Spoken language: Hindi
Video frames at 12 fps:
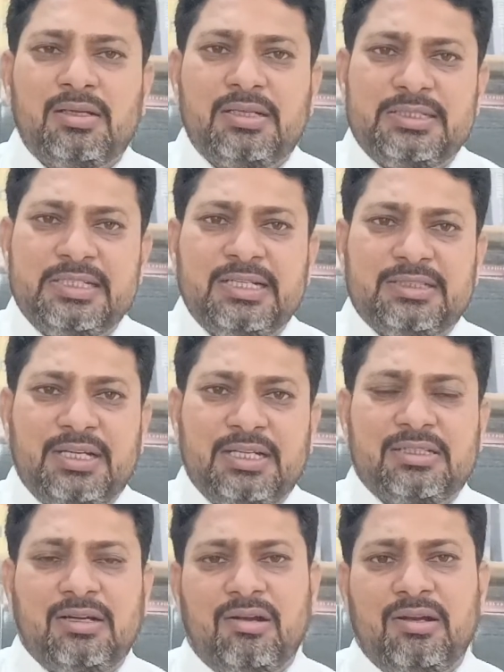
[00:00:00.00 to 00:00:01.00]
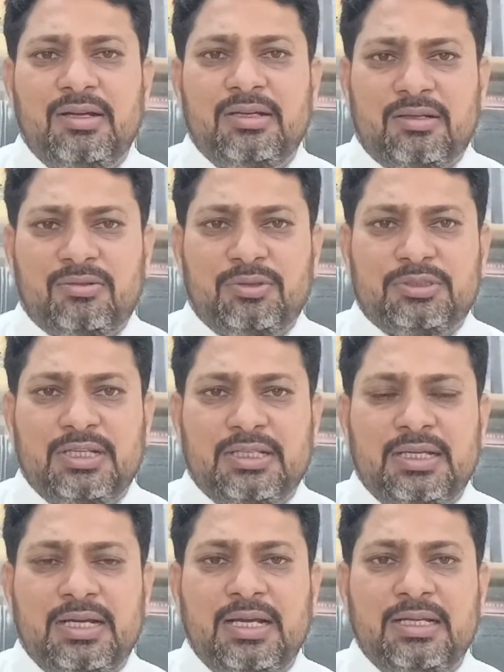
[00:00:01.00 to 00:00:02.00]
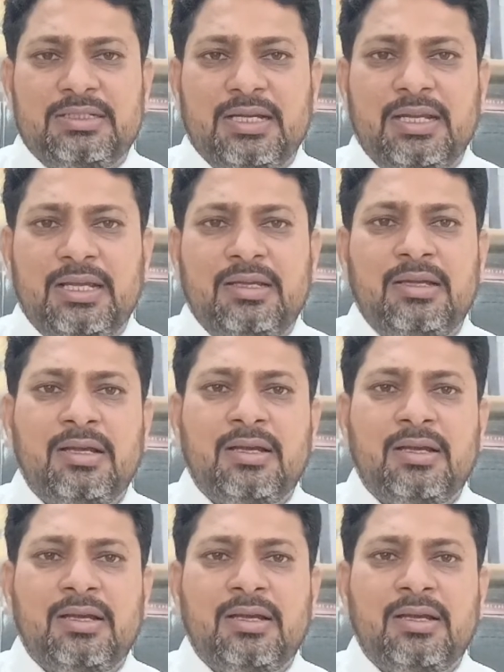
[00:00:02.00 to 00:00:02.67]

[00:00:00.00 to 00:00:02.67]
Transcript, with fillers: किसी के साथ कार्नल इंटरकोर्स करता है यानी